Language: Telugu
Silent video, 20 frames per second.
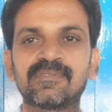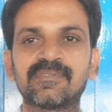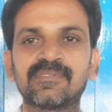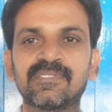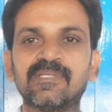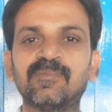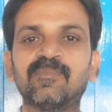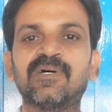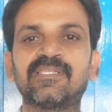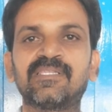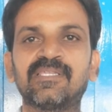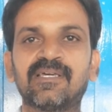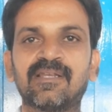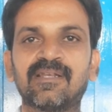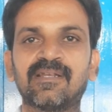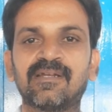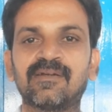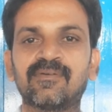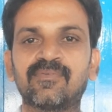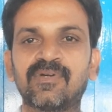సినిమా
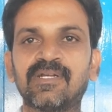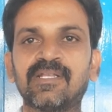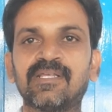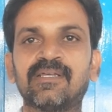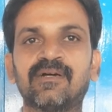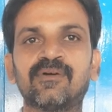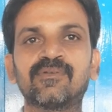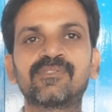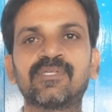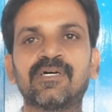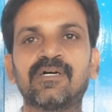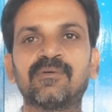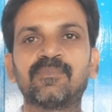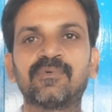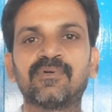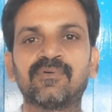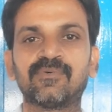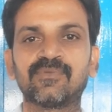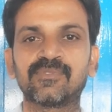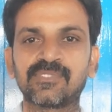తీయాలన్నటువంటి ఉత్సాహం
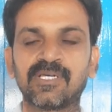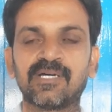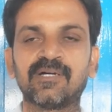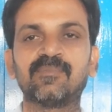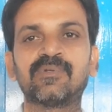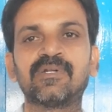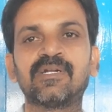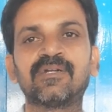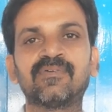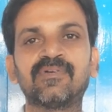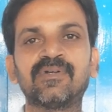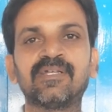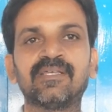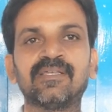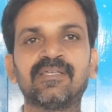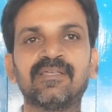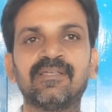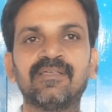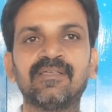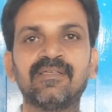ఉత్సాహం ఉన్నటువంటి
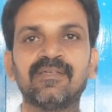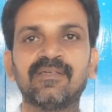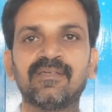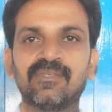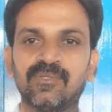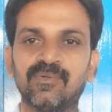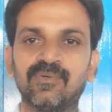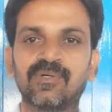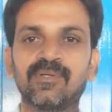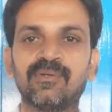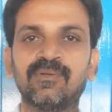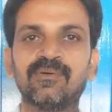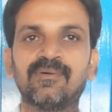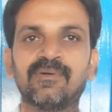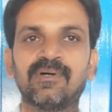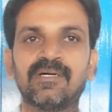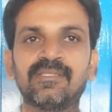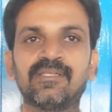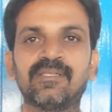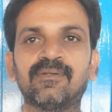యువకులు
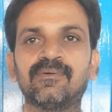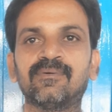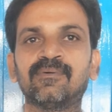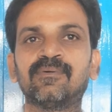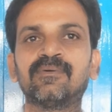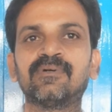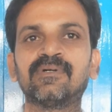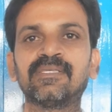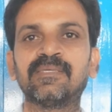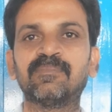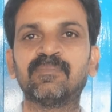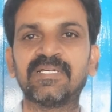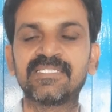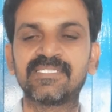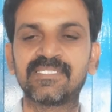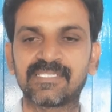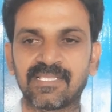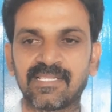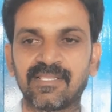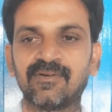అందరూ ఈ మంచి
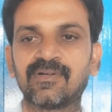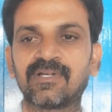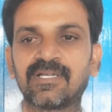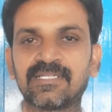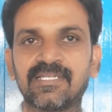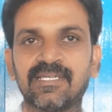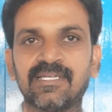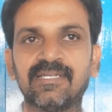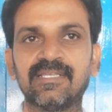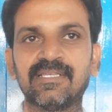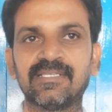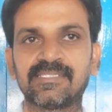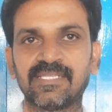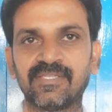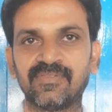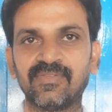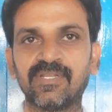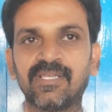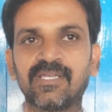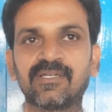సదావకాశాన్ని
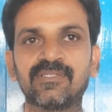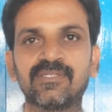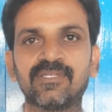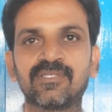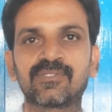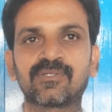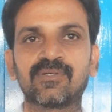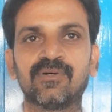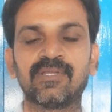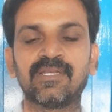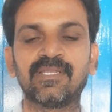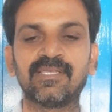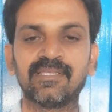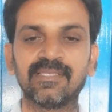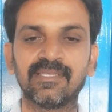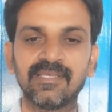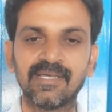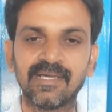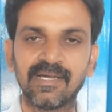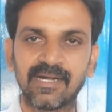సద్వినియోగం చేసుకోవాలి
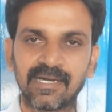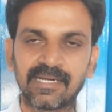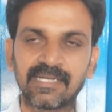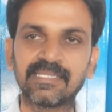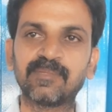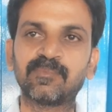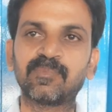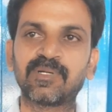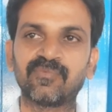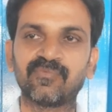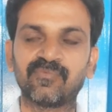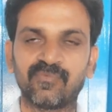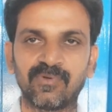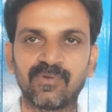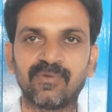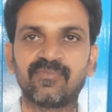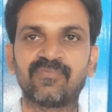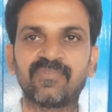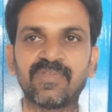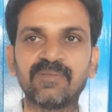అనంతపురం
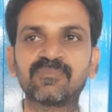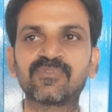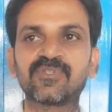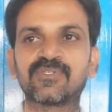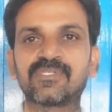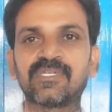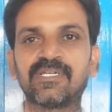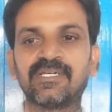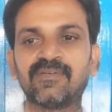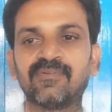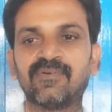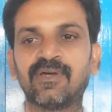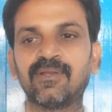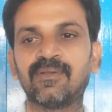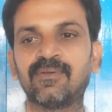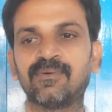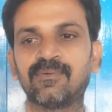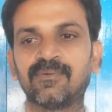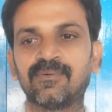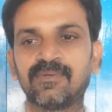ఫిల్మ్ సొసైటీ
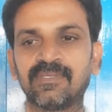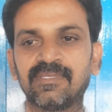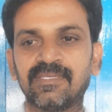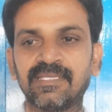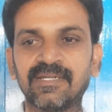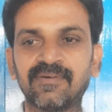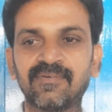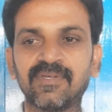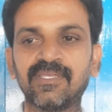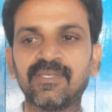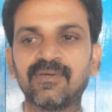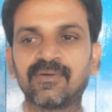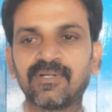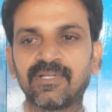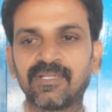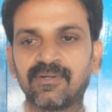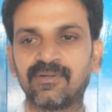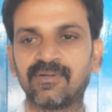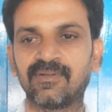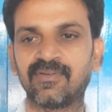వాళ్ళు ఇరవై
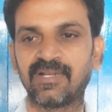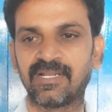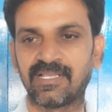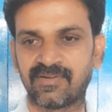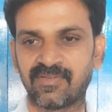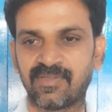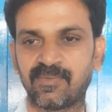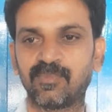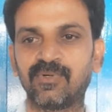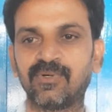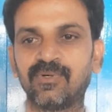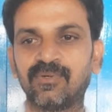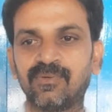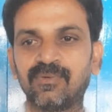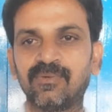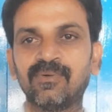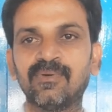ఒకటి రెండు వేల ఇరవై మూడు